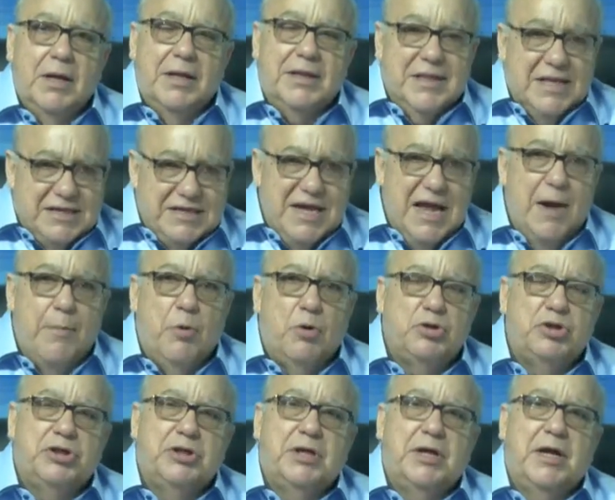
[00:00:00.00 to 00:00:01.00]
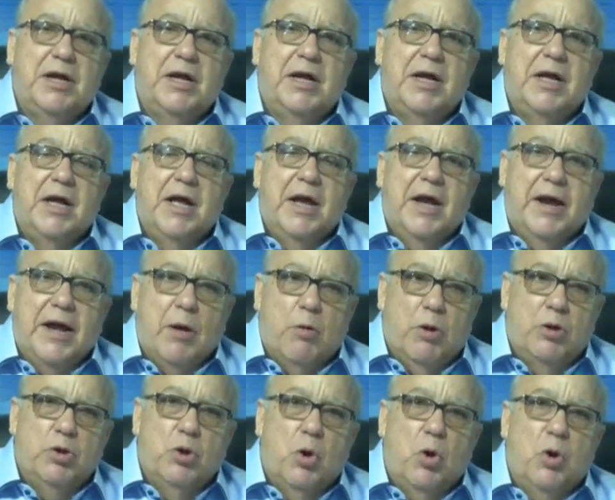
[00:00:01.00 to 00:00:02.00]
Decíamos que
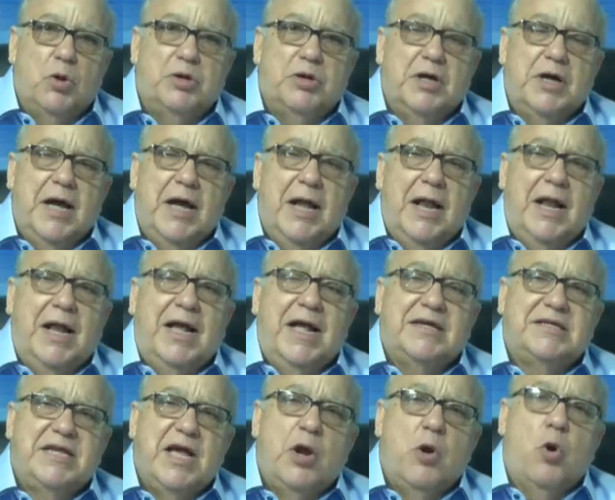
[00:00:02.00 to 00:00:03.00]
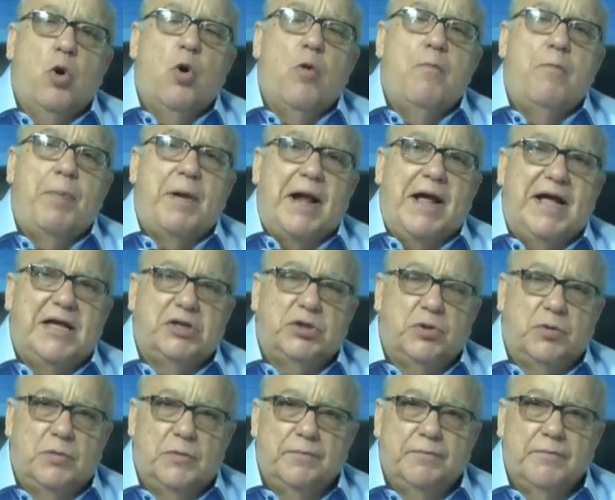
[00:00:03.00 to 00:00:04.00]
cuando el quesero compra
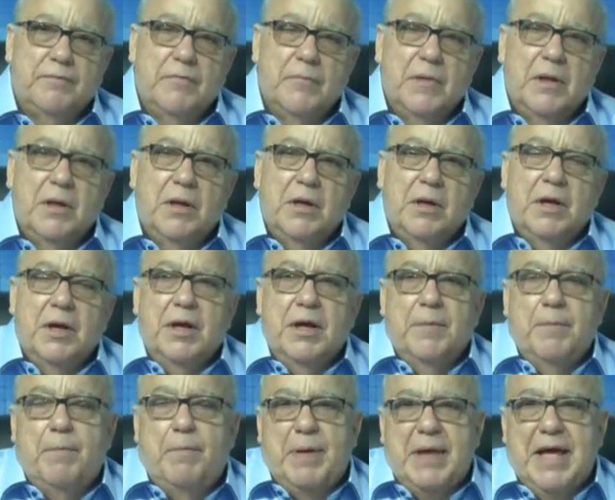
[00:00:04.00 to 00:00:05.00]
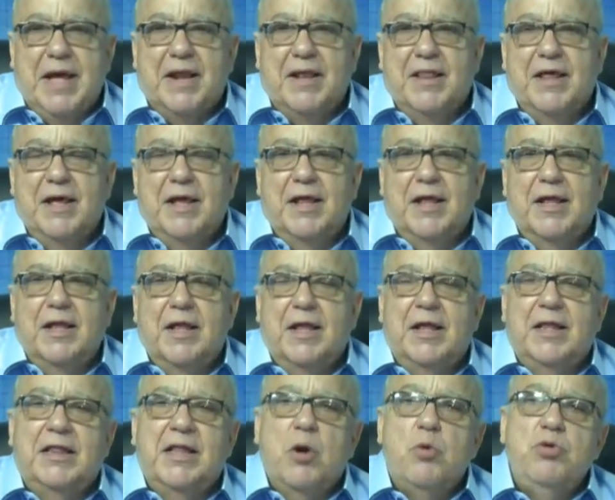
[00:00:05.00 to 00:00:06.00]
eso, pierde
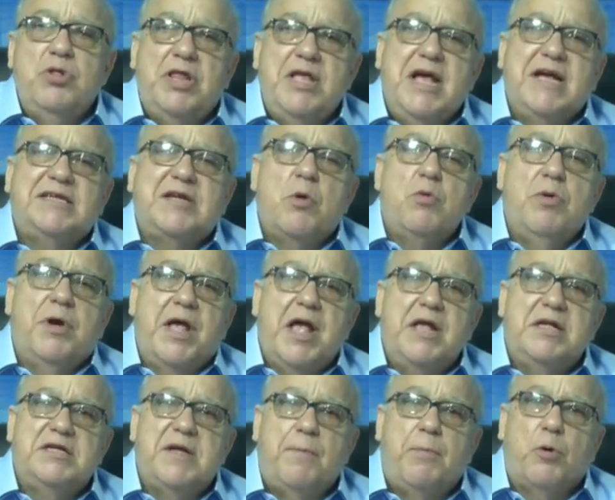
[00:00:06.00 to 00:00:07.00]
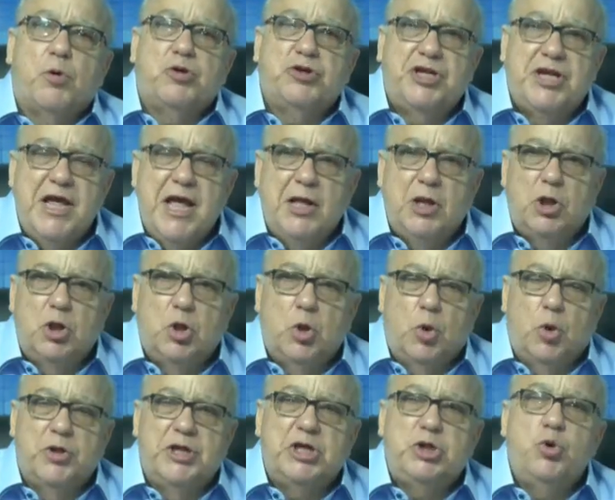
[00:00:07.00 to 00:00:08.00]
de un 10 a un
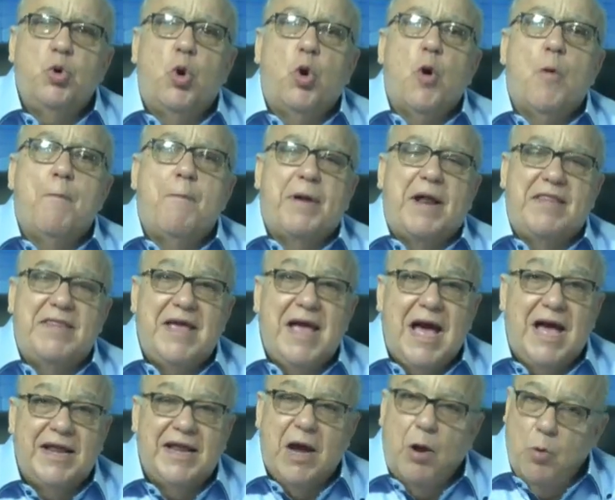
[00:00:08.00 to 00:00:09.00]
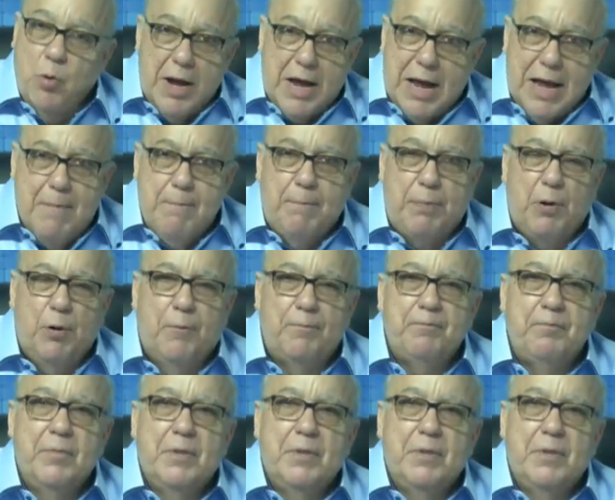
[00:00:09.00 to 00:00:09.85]
15% de su compra diaria. Un ejemplo,